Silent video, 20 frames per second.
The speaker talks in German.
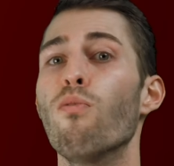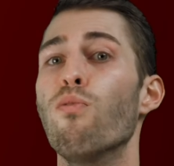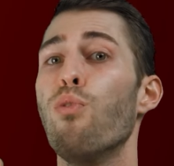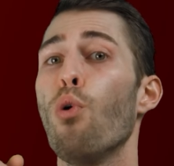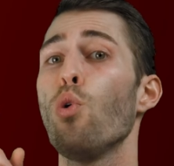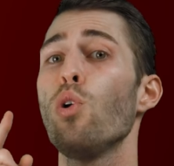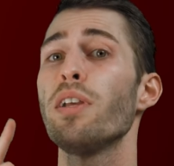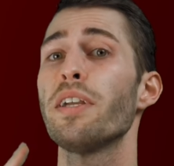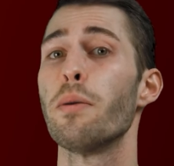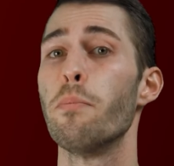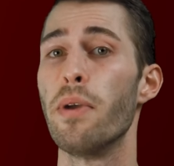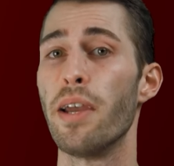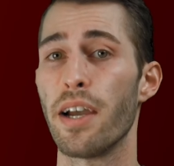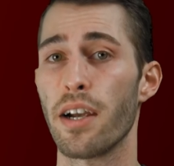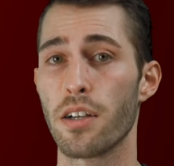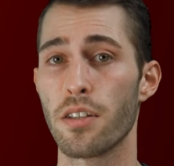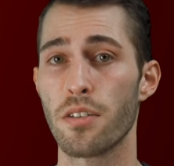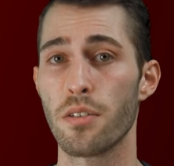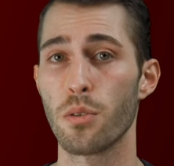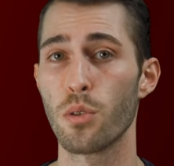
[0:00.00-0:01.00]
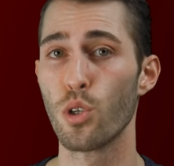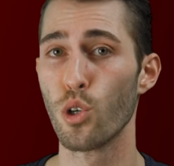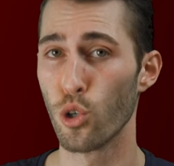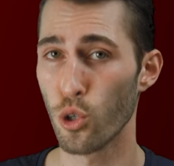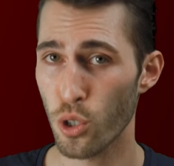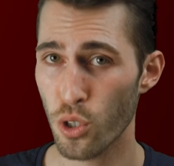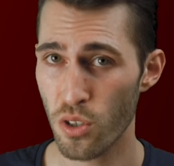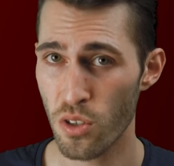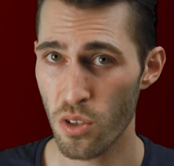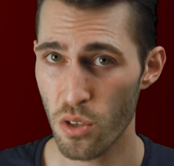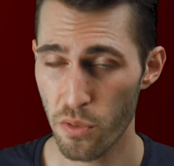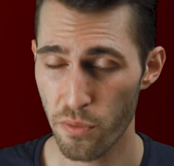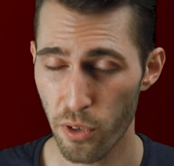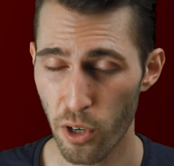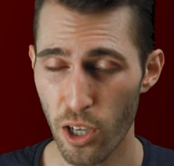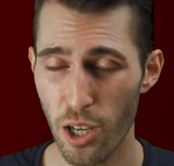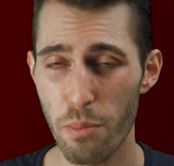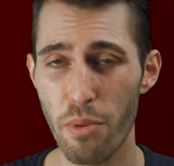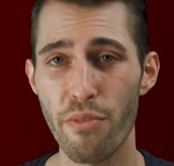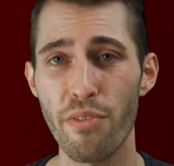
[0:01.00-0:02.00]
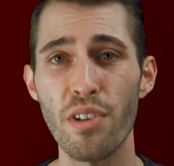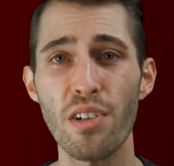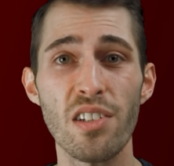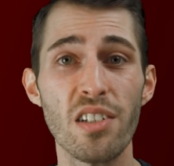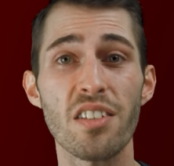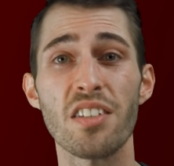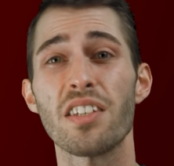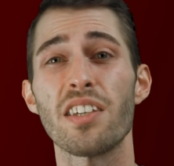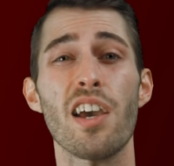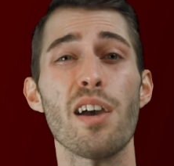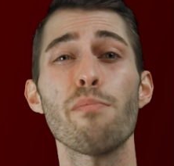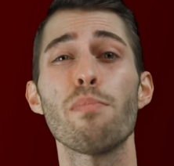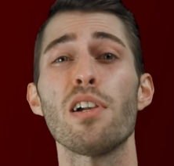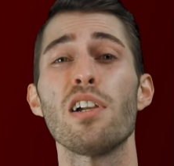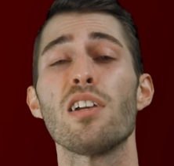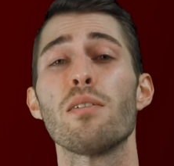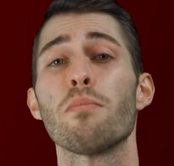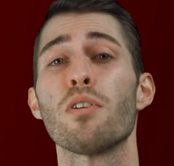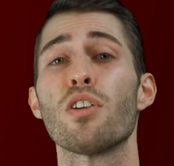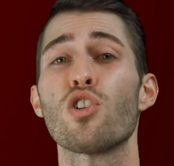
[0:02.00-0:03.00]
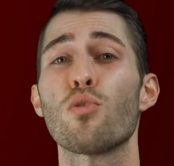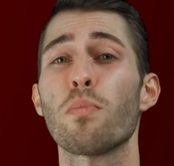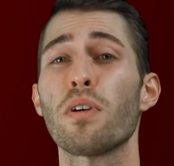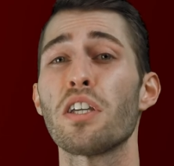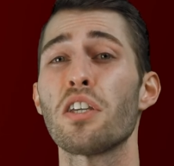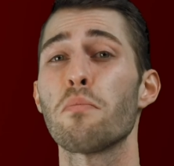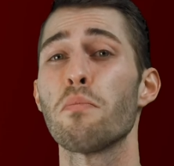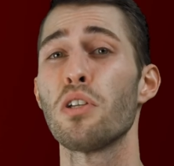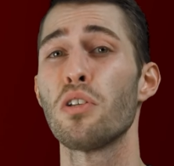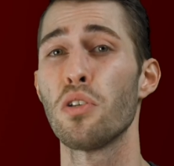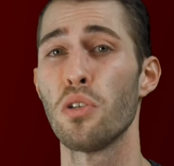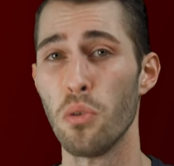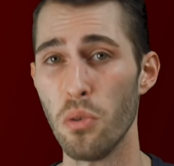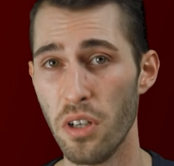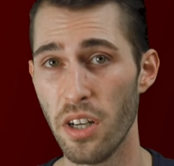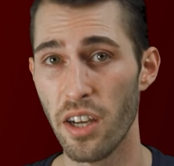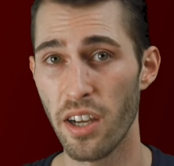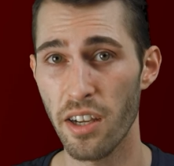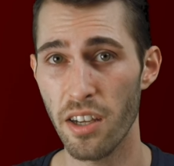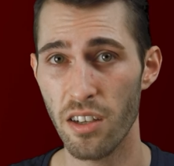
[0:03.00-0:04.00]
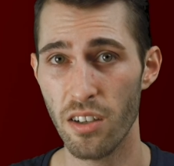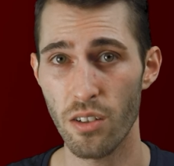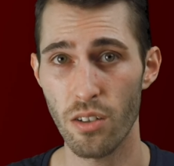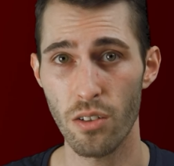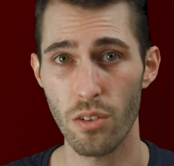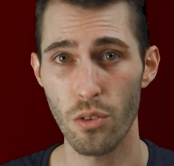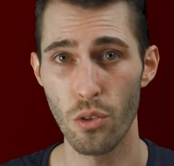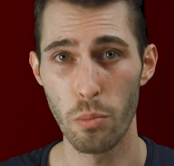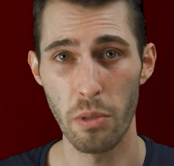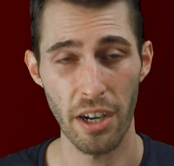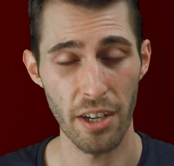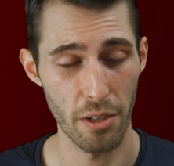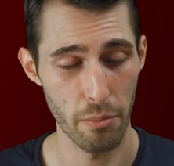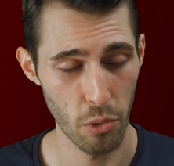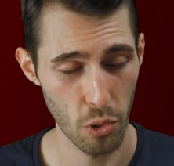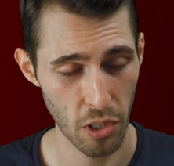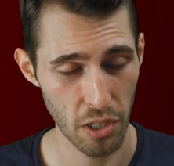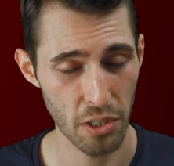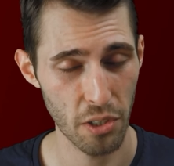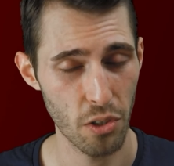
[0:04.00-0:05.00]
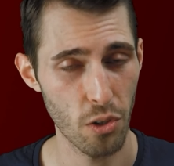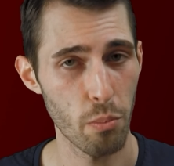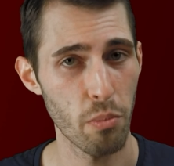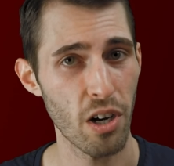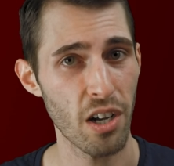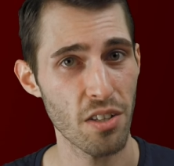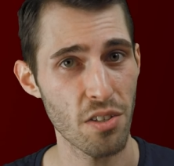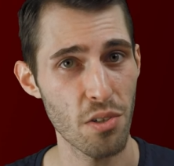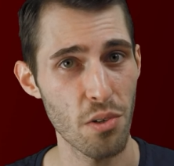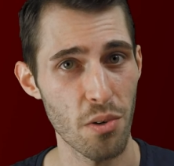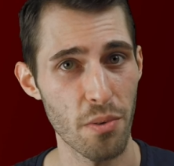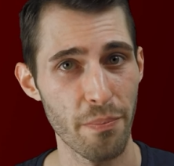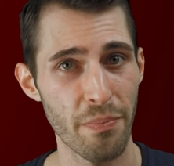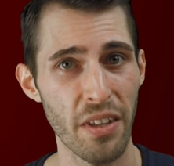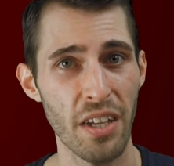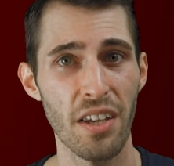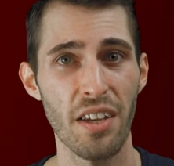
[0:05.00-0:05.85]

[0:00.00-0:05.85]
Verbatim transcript: Wohlgemerkt, Gerüchten zufolge befindet sich Apple im Gespräch mit Hyundai über eine mögliche Kooperation.